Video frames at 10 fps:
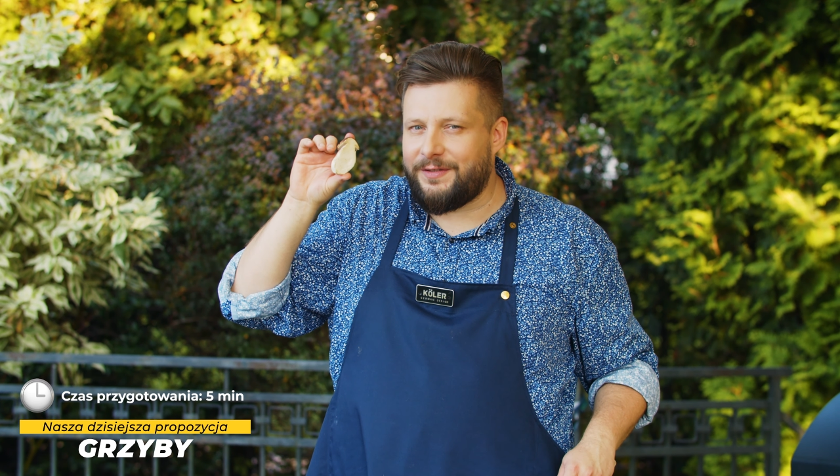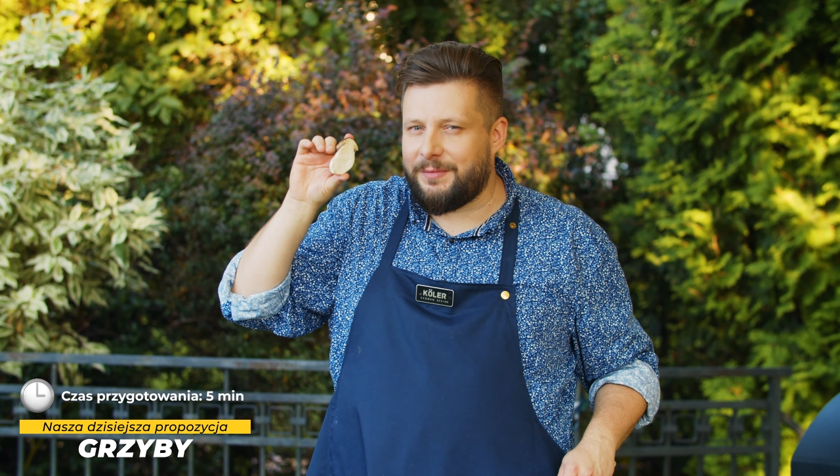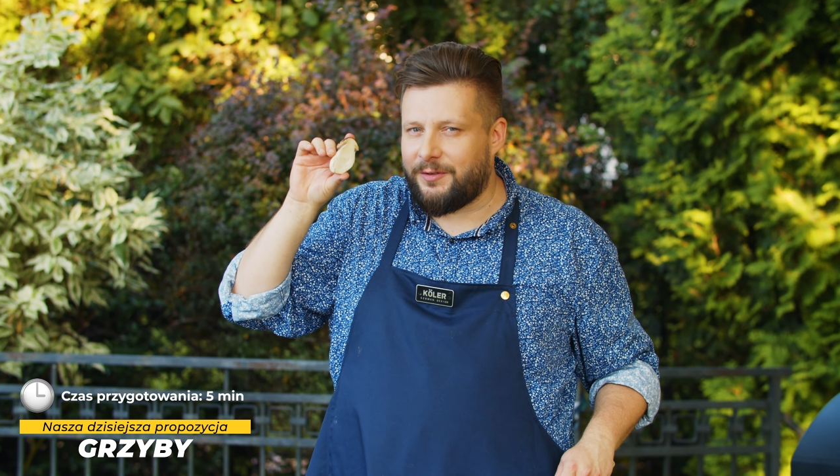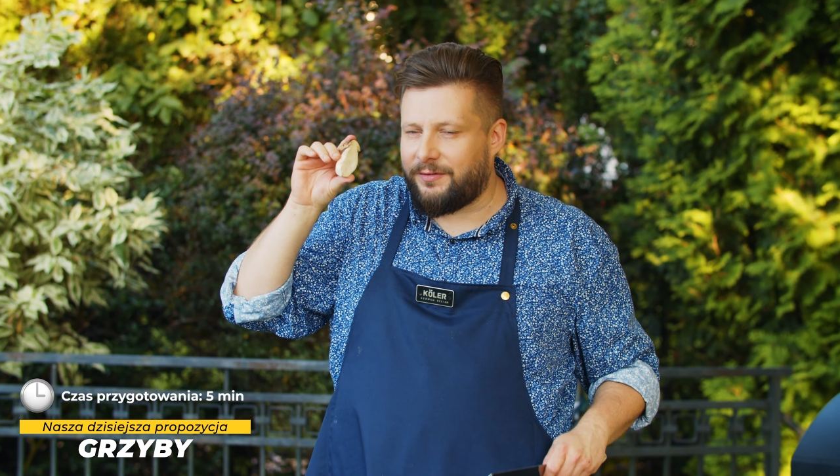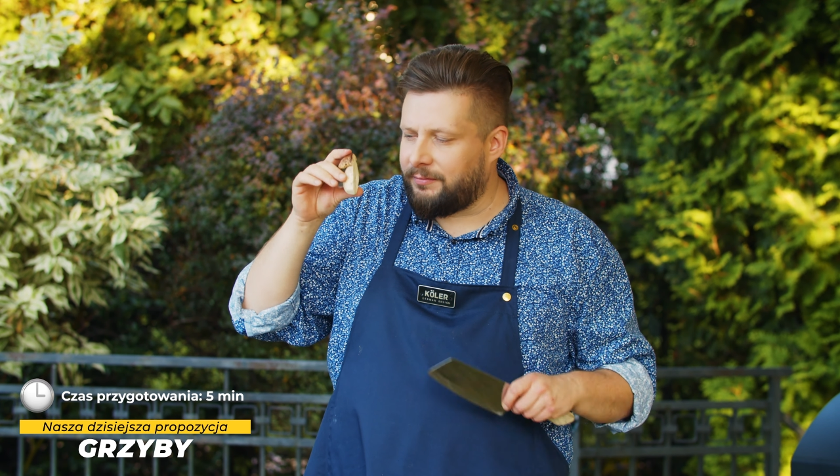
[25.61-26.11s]

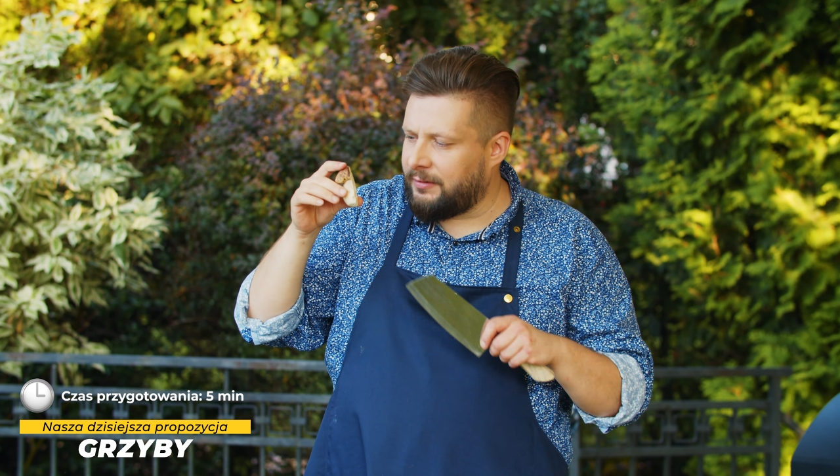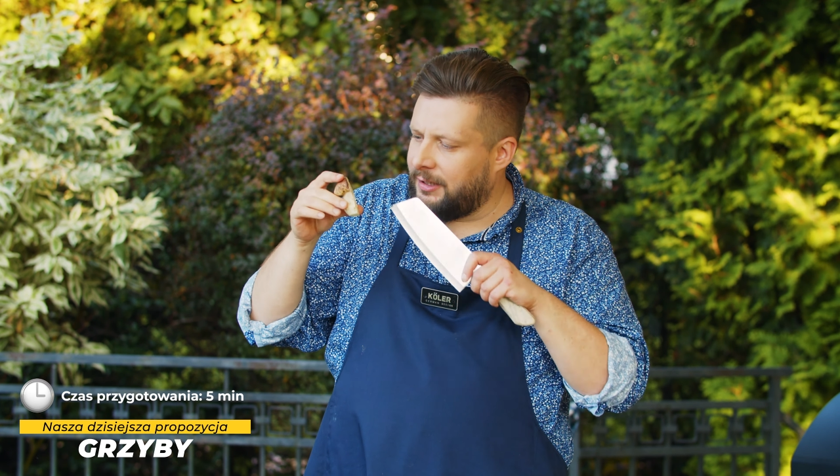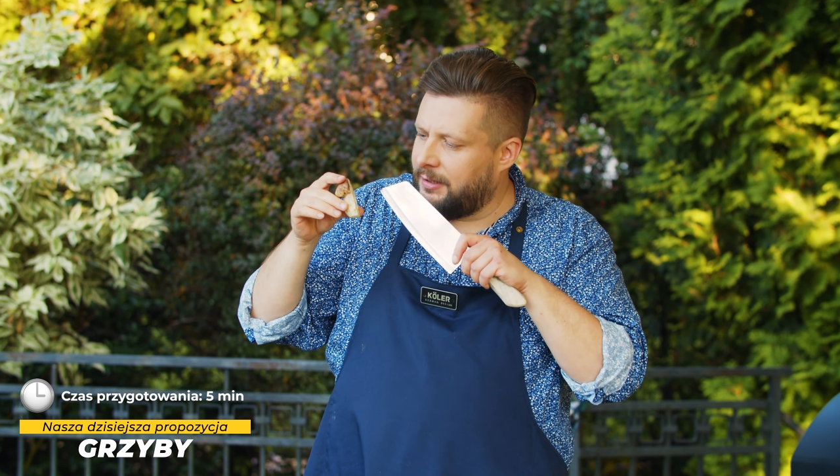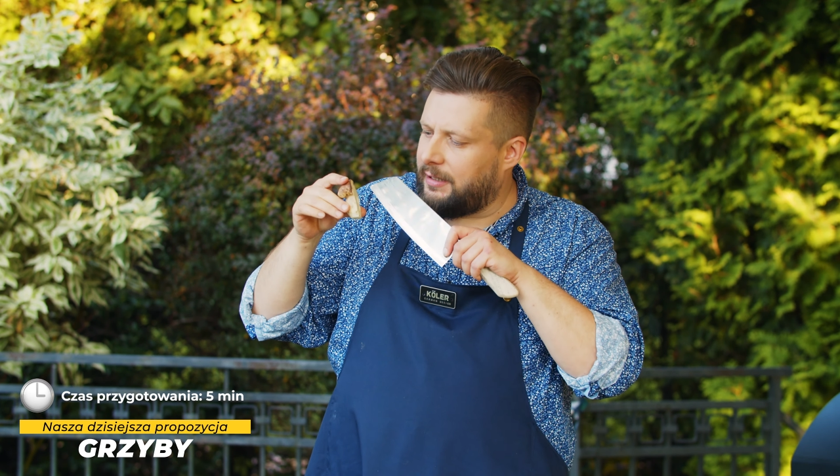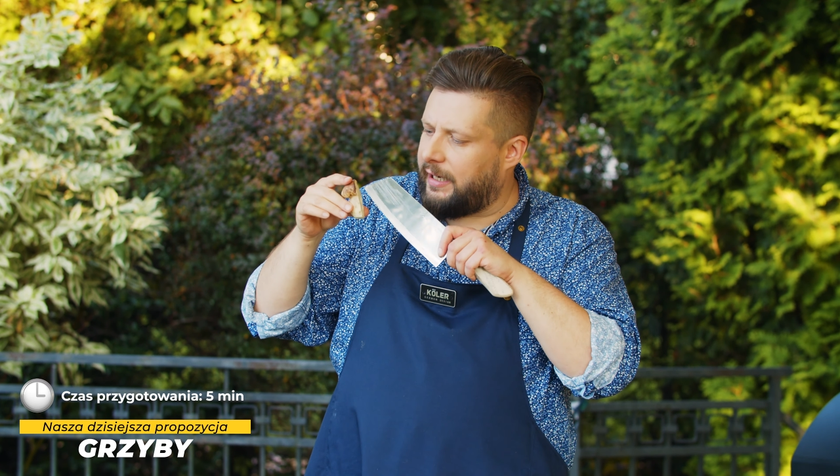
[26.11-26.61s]
filmów.
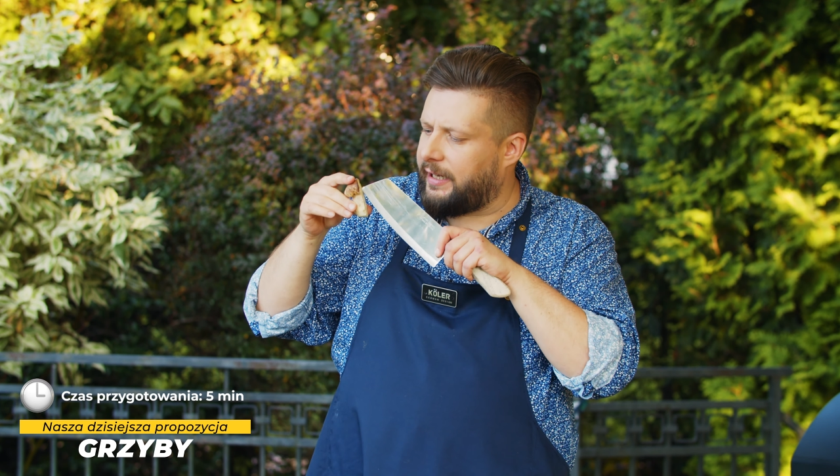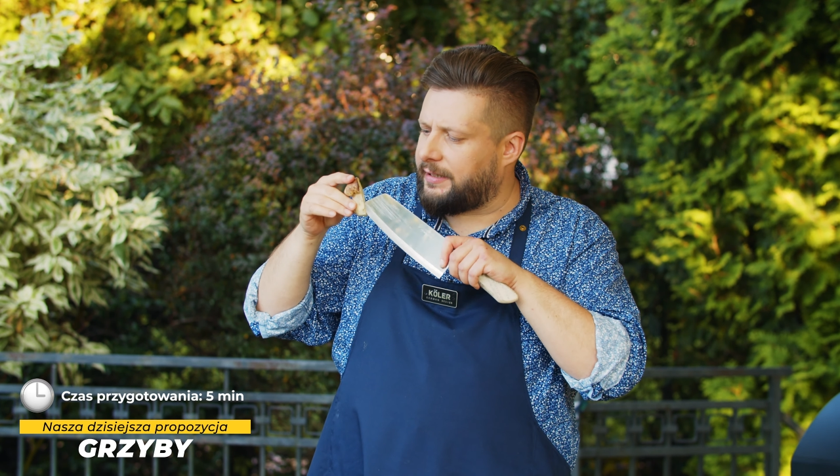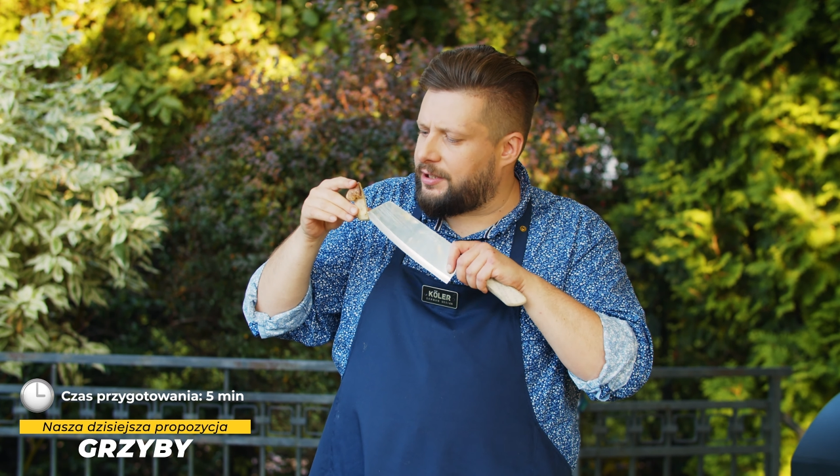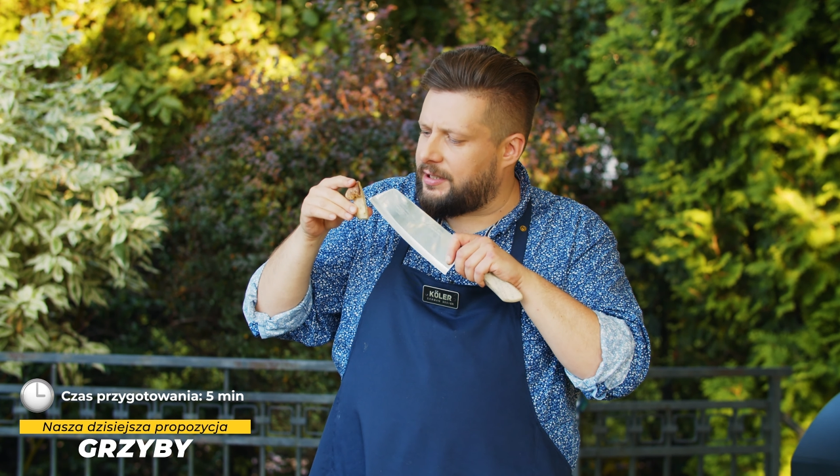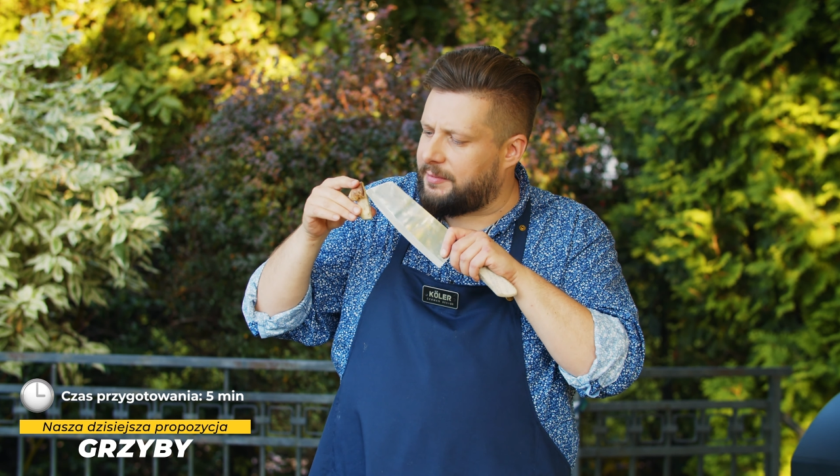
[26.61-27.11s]
A ja
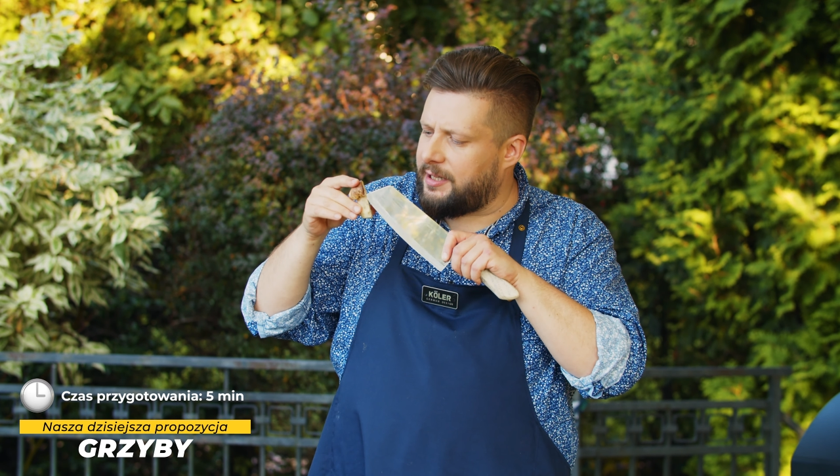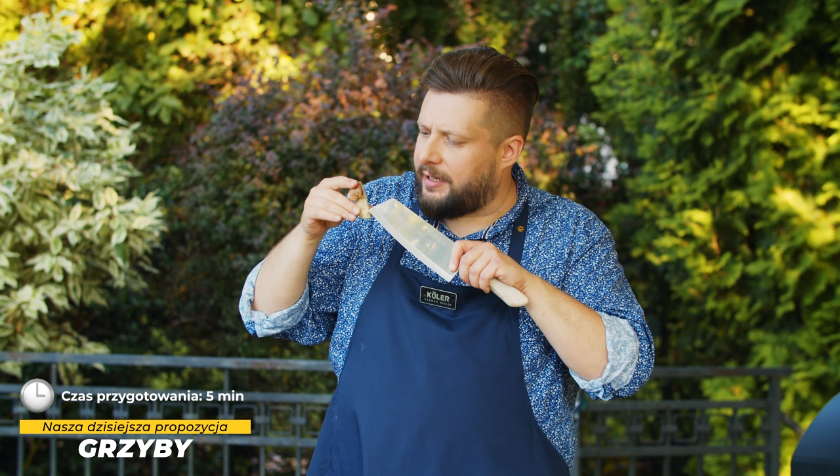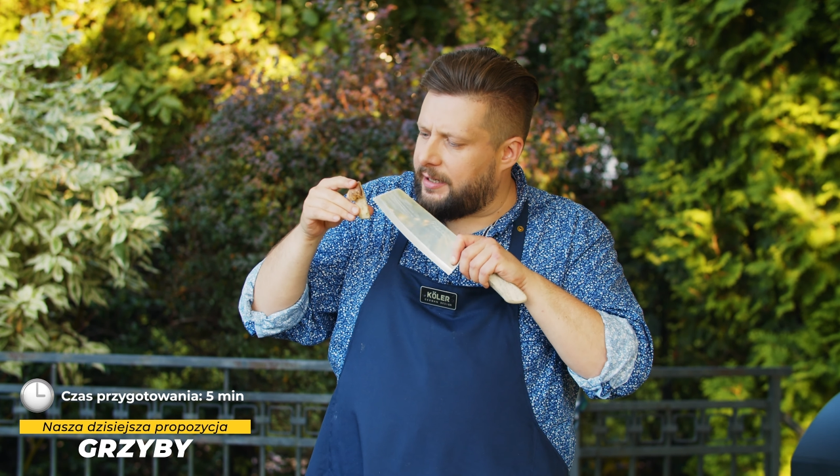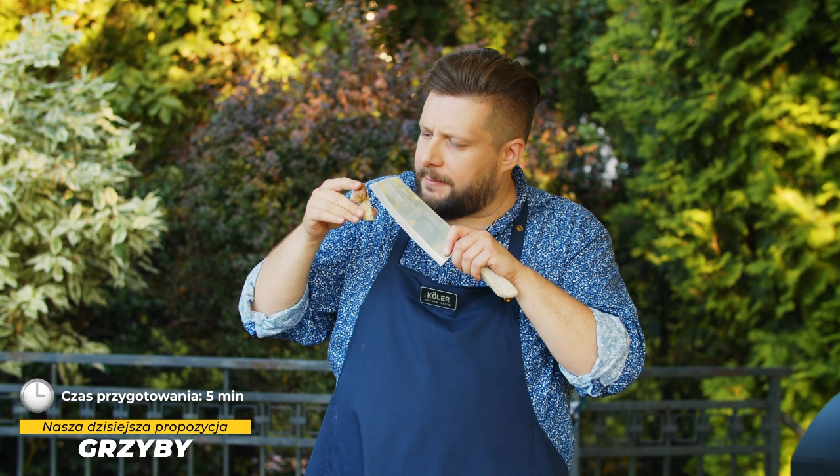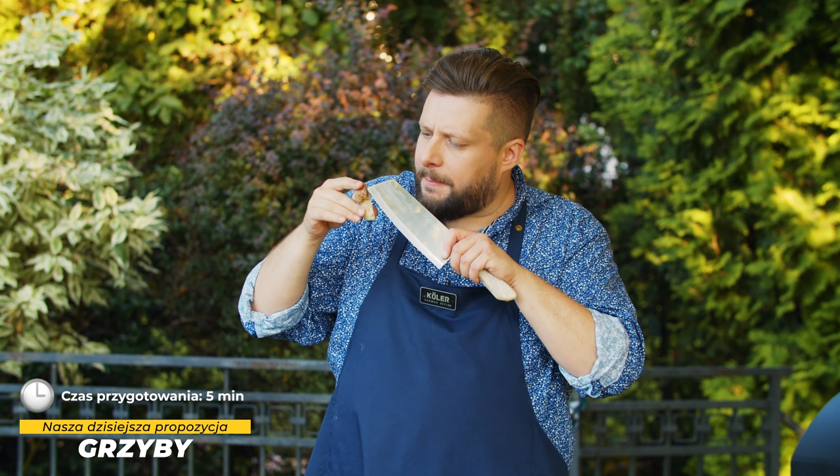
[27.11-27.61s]
nacinam dalej.